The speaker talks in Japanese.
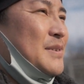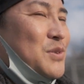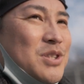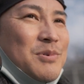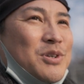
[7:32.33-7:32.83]

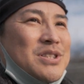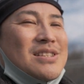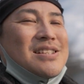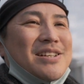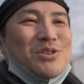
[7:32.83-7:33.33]
どうしても星
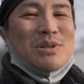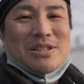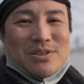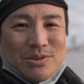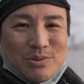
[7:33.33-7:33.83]
好きな人は
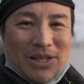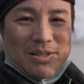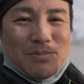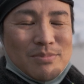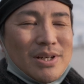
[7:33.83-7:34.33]
ね、上
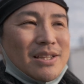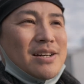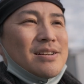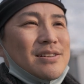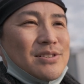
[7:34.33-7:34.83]
に向けた
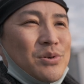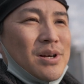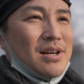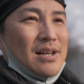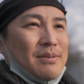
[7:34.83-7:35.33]
がるから
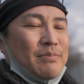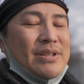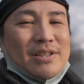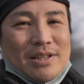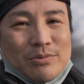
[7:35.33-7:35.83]
空が
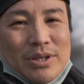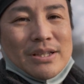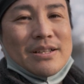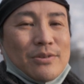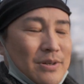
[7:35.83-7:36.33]
面積が増え
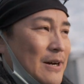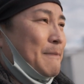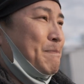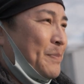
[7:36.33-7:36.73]
たりとか、